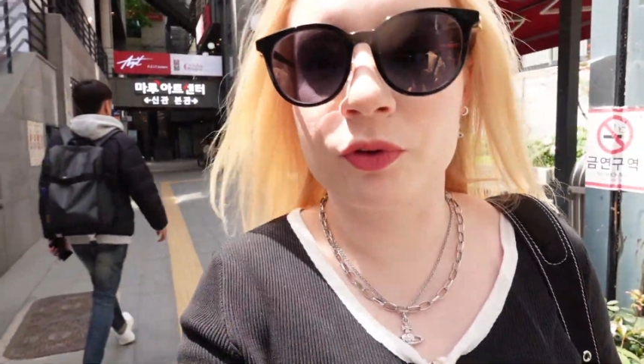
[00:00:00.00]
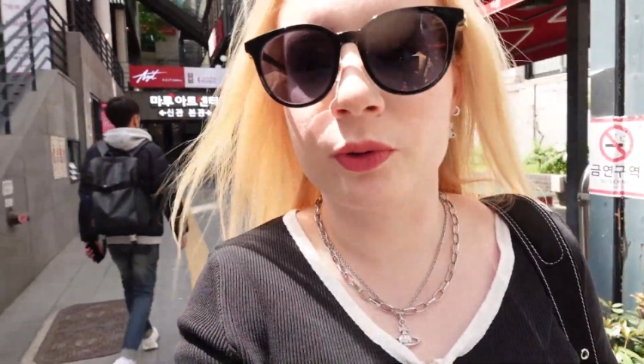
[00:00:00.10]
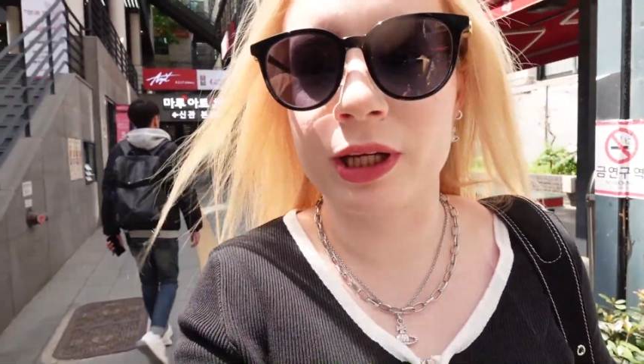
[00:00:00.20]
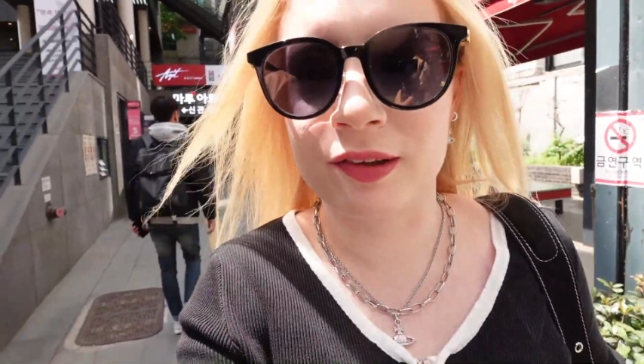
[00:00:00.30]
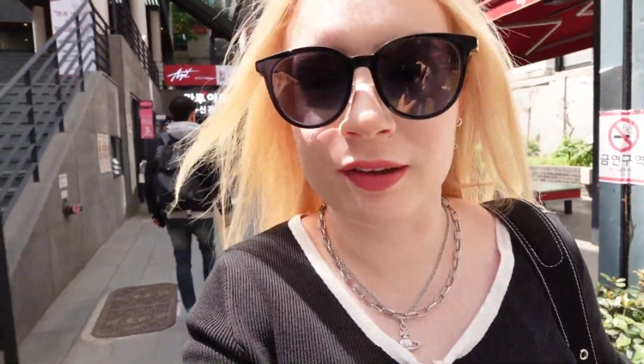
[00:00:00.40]

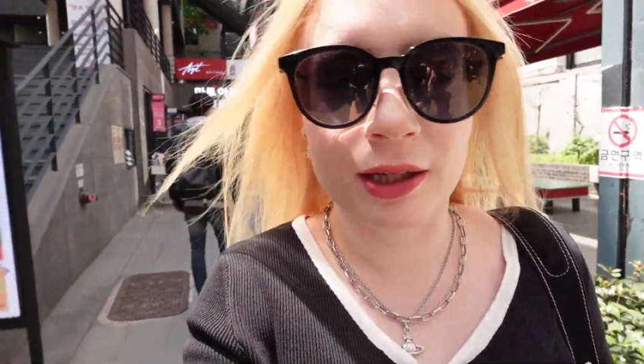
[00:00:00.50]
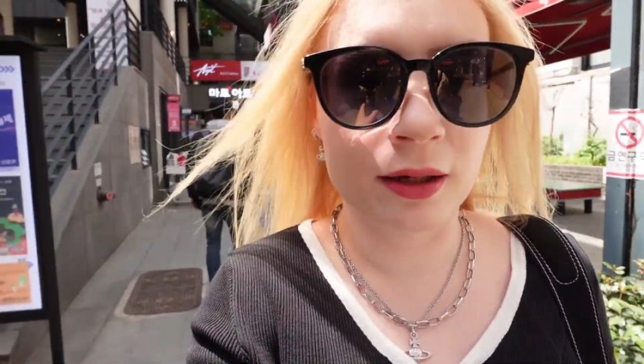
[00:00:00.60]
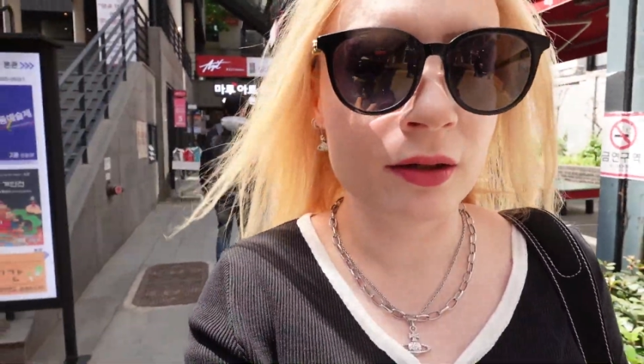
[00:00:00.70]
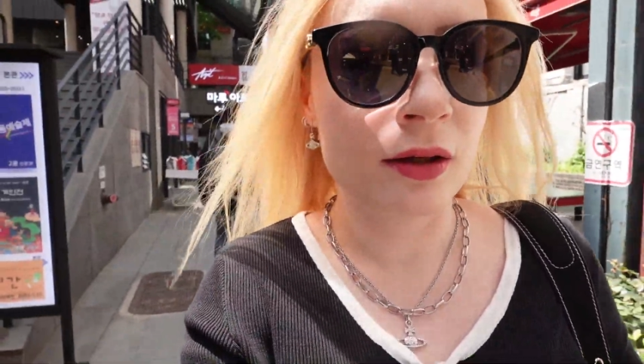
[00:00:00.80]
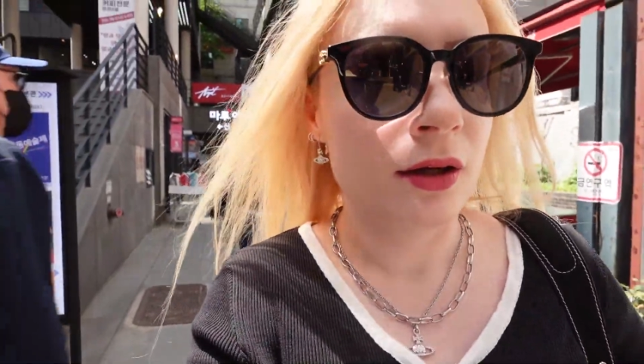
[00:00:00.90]

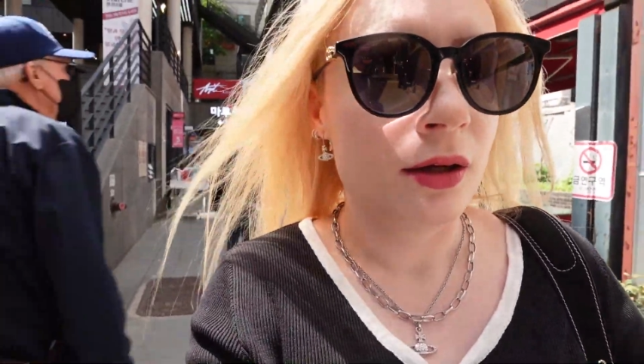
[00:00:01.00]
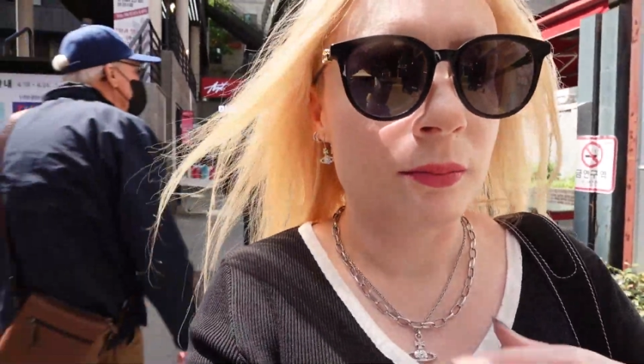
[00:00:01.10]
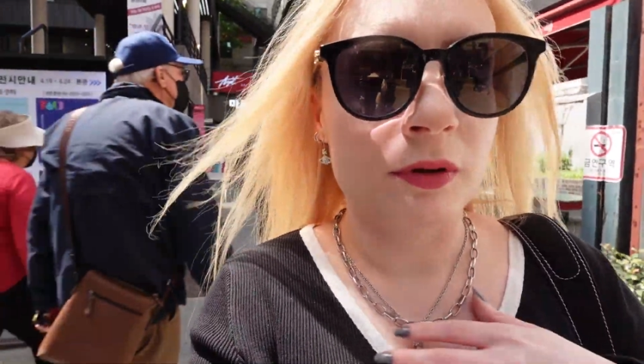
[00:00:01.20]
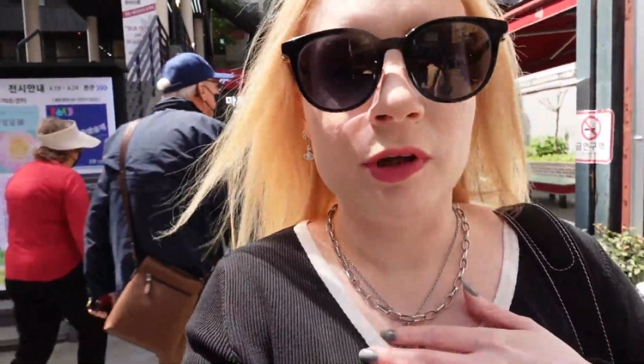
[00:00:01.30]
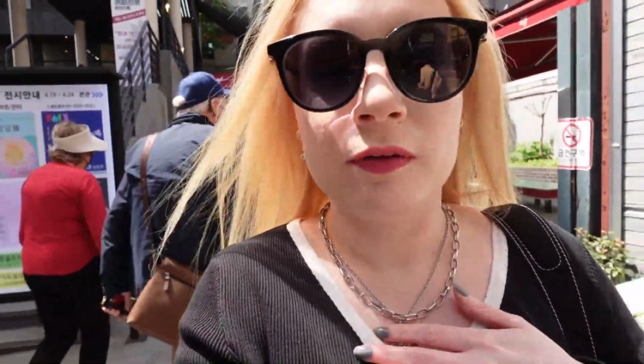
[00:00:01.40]
turistiche
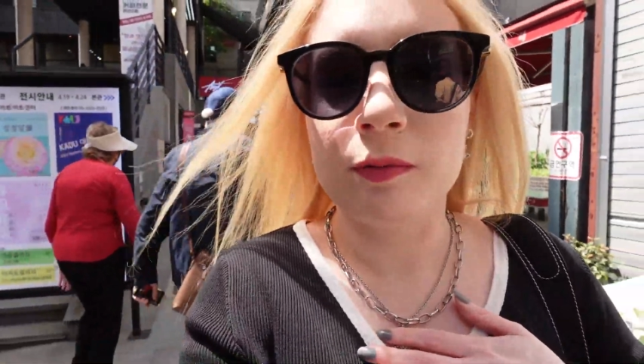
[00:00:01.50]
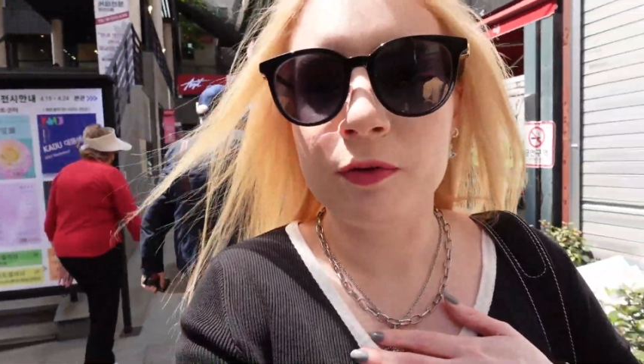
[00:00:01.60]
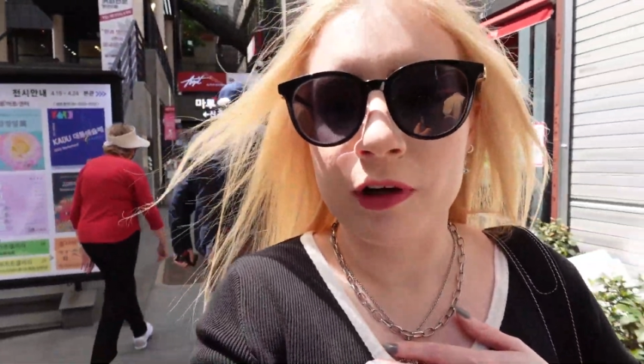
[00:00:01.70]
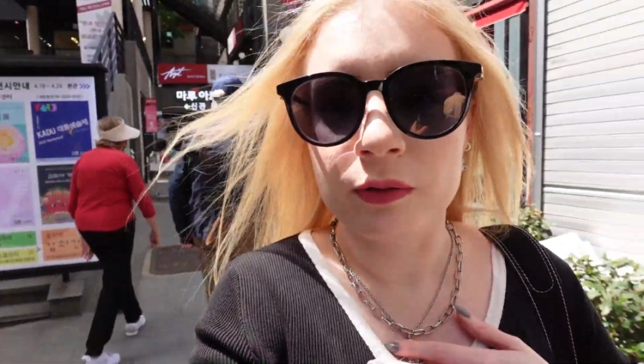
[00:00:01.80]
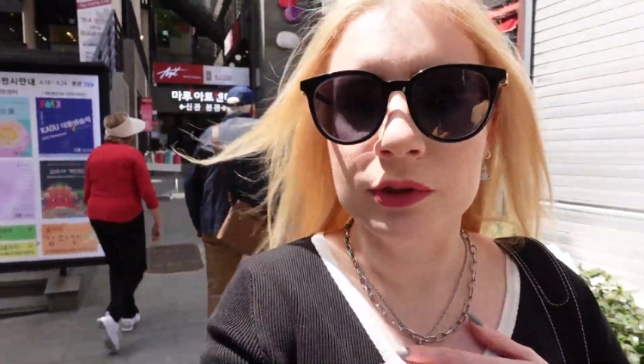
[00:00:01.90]
ma volevamo
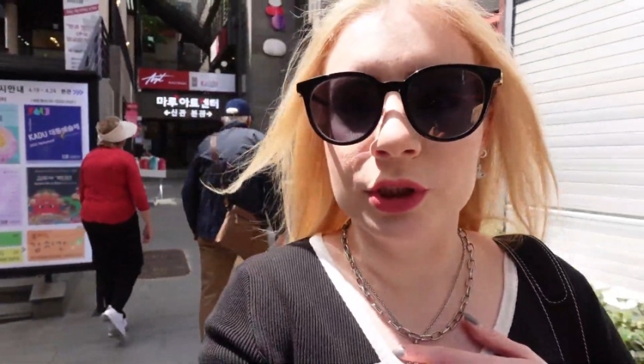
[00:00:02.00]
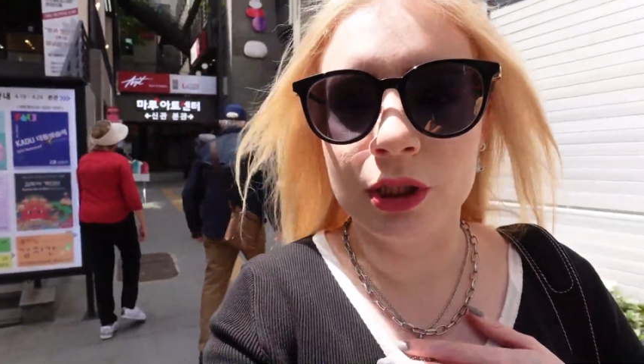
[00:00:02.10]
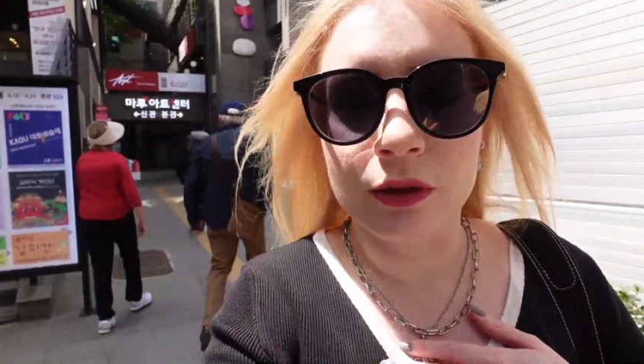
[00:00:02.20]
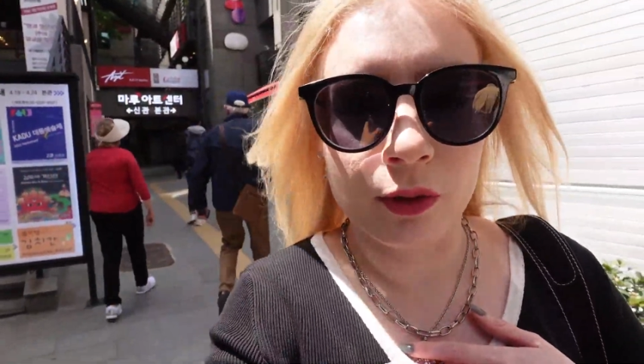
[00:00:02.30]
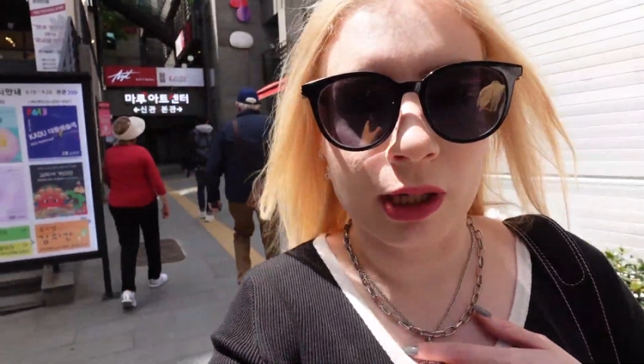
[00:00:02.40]
fare un
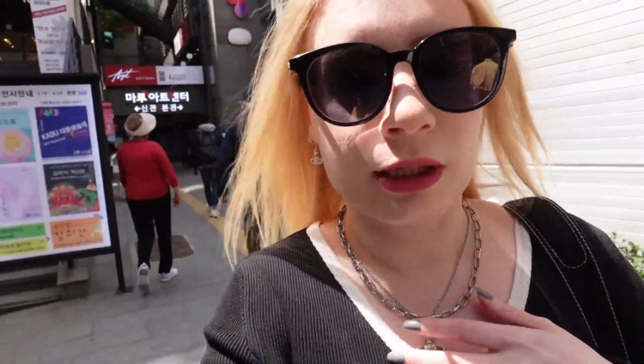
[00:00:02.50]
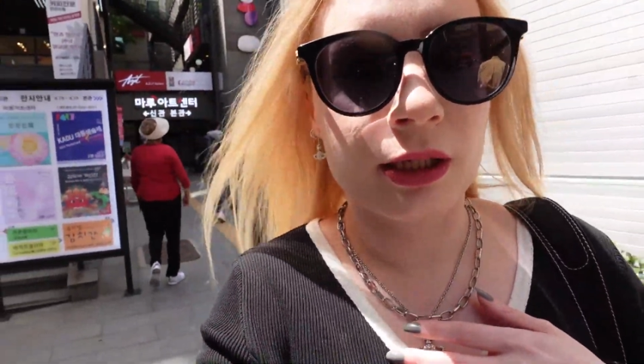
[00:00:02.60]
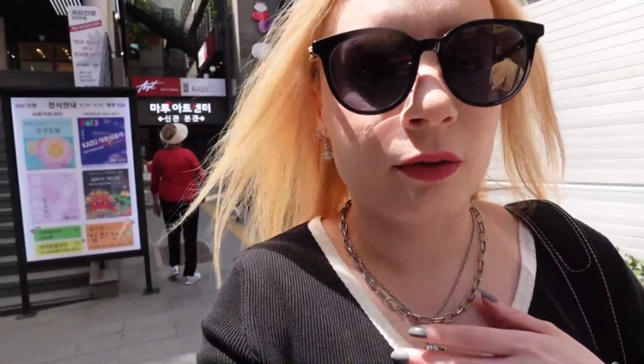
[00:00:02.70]
giro anche